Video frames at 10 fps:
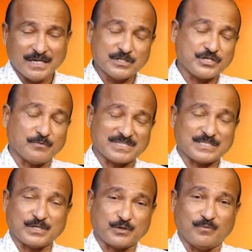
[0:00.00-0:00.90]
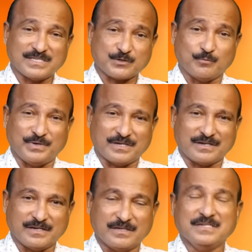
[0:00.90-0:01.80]
அஞ்சு வசனத்தை வாசித்து
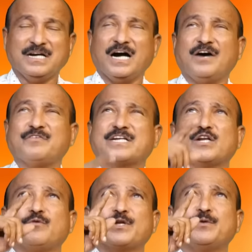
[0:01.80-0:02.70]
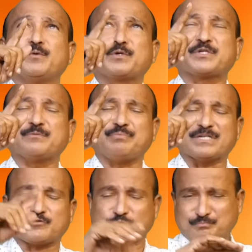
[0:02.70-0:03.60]
பாருங்கள் அவர்கள் அவரை நோக்கி
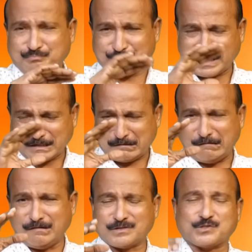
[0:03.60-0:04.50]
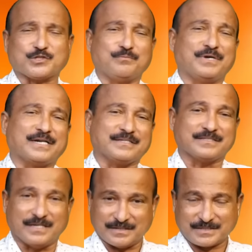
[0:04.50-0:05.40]
பார்த்து பிரகாசம்
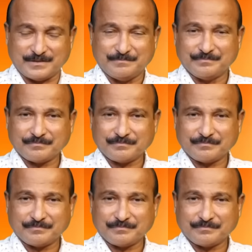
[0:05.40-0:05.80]
அடைந்தார்கள்